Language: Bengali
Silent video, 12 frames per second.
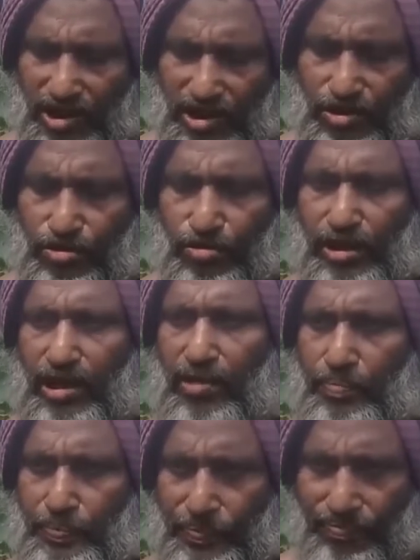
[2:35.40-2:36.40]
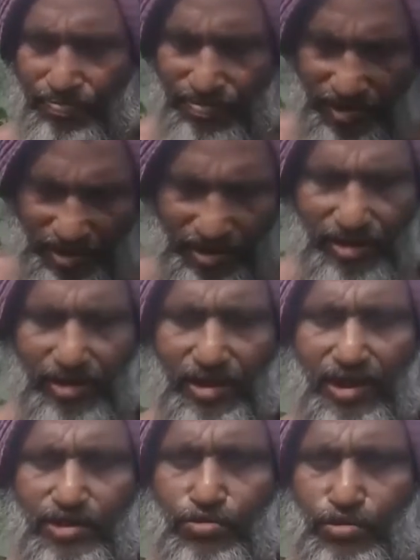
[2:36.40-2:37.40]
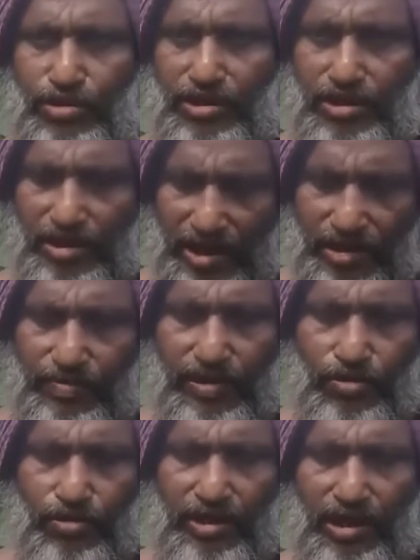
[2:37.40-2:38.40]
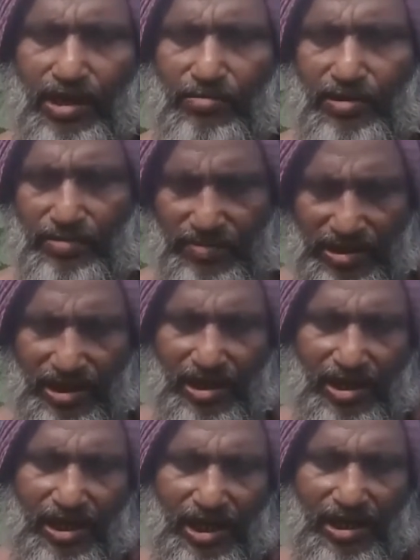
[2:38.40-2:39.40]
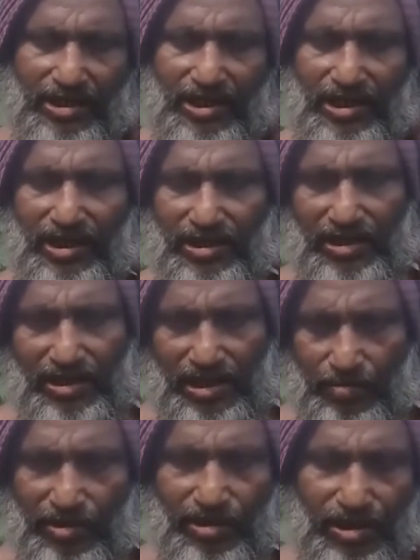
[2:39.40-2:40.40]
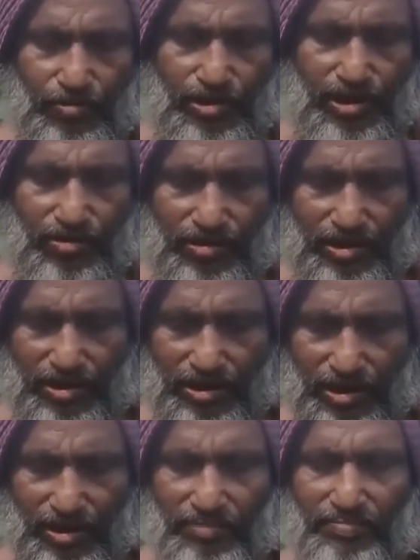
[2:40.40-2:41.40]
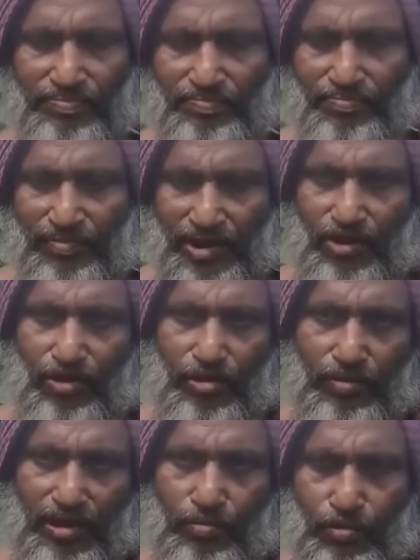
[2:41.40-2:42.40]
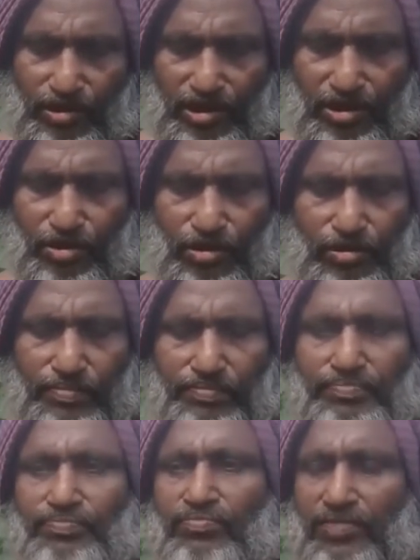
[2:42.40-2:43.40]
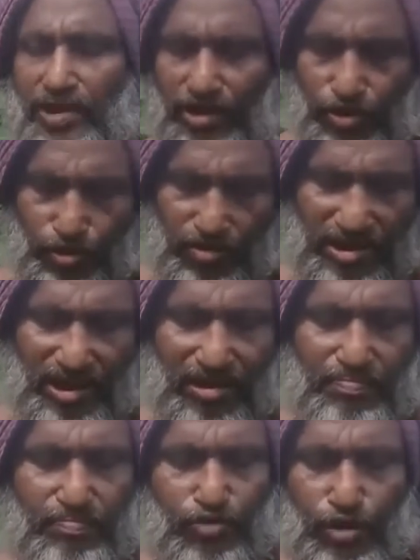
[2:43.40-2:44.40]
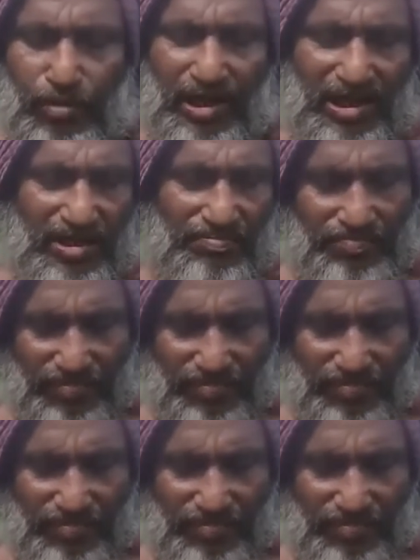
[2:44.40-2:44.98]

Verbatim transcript: অনেক কিছু করিয়া কাজ করছি রেট ভিন করিয়া আমার ছেলেরা ডাকাতা হ্যান কামাই করিয়া পয়সা করে দিচ্ছে দেওয়ার পরে প্রশাসন কৃষি অফিসার সবাই